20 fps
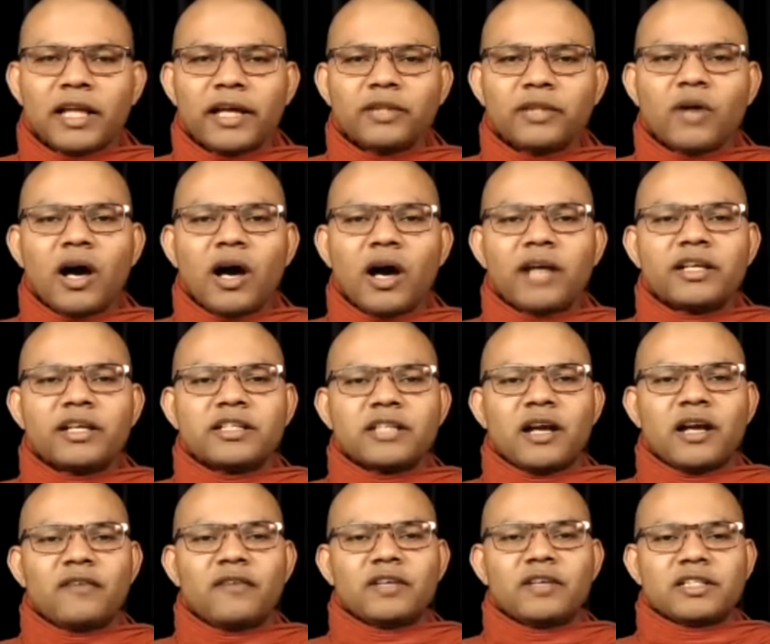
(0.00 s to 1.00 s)
है तो आर्य
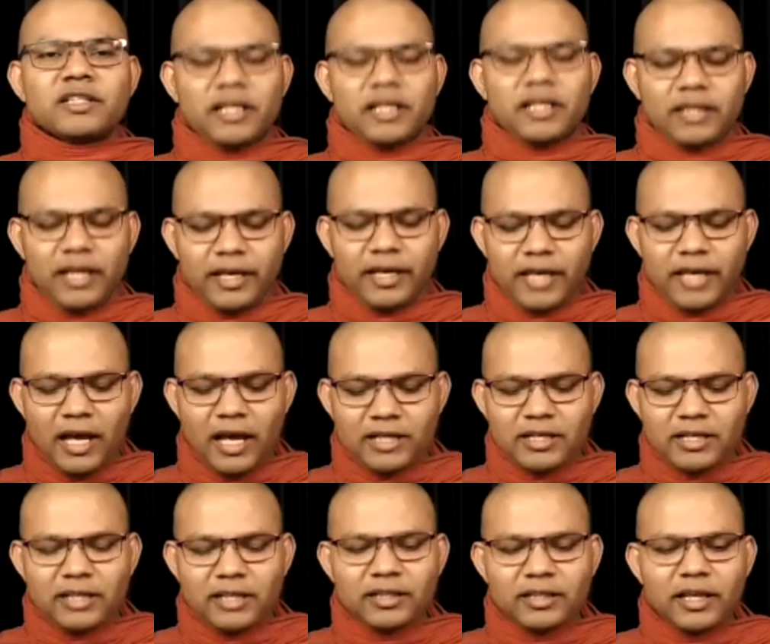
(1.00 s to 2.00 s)
श्रावक जानता है क्या
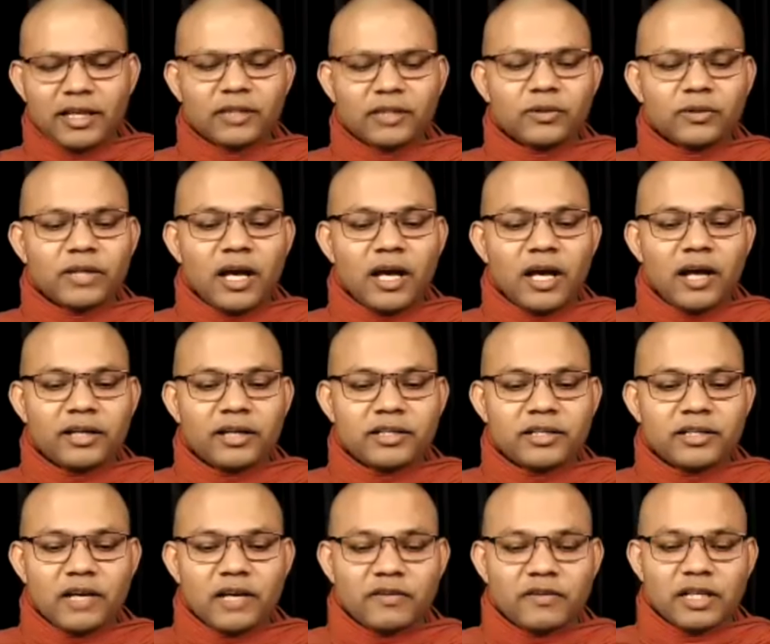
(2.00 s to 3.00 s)
जानता है तो क्या आर्य
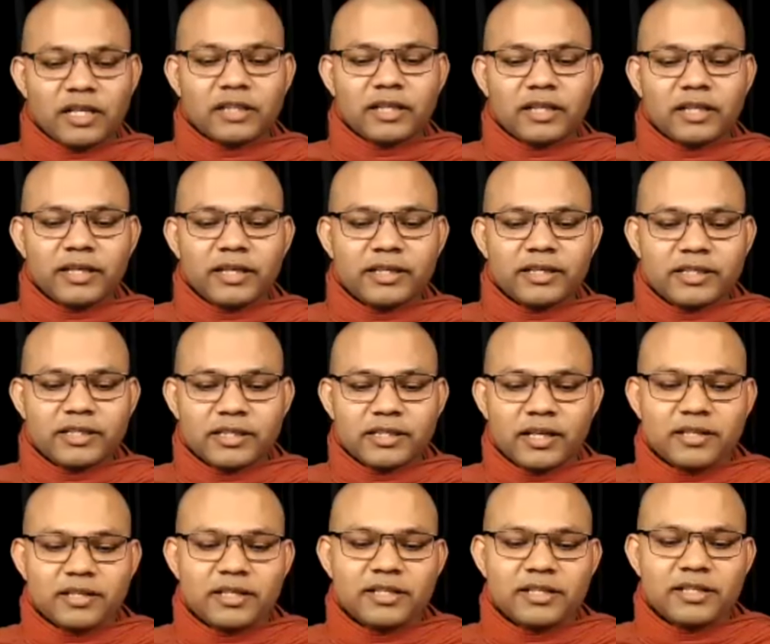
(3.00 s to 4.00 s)
श्रावक जानता है कि इस तरह
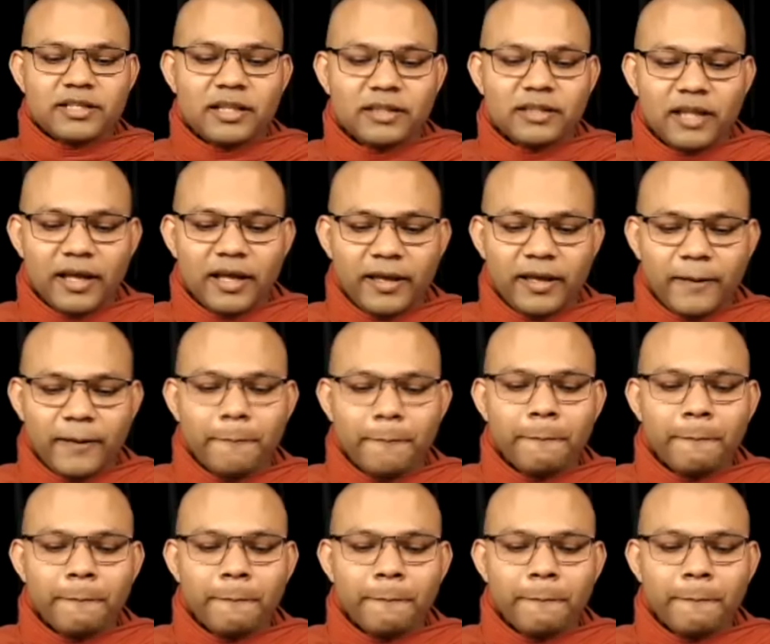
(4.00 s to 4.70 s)
से जानता है